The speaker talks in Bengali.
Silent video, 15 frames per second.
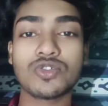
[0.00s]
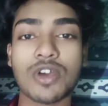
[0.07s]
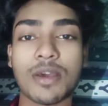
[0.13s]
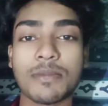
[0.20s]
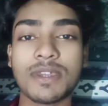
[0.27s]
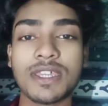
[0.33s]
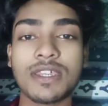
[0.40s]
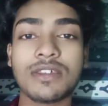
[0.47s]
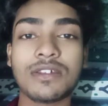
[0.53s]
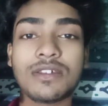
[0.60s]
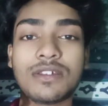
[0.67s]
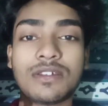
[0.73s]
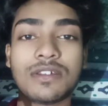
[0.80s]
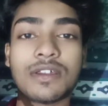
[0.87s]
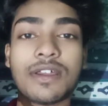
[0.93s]
আমি
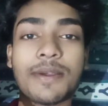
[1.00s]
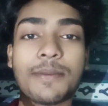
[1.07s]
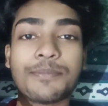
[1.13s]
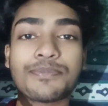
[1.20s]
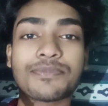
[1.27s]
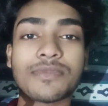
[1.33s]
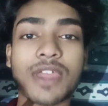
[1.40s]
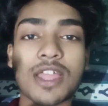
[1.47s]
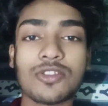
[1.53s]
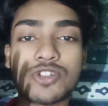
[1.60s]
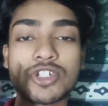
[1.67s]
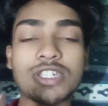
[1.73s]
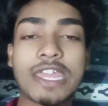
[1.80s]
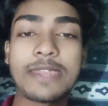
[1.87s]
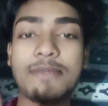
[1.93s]
এতটা
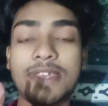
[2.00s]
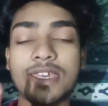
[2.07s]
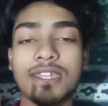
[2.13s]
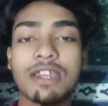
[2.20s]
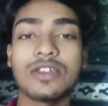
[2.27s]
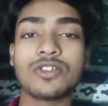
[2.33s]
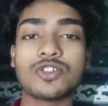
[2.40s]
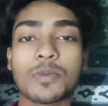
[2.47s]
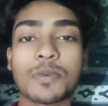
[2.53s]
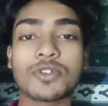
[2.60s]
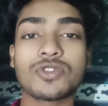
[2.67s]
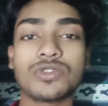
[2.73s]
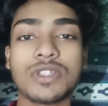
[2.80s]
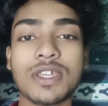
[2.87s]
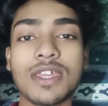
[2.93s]
টাইম লেগে গেল সব
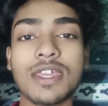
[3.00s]
কিছুতে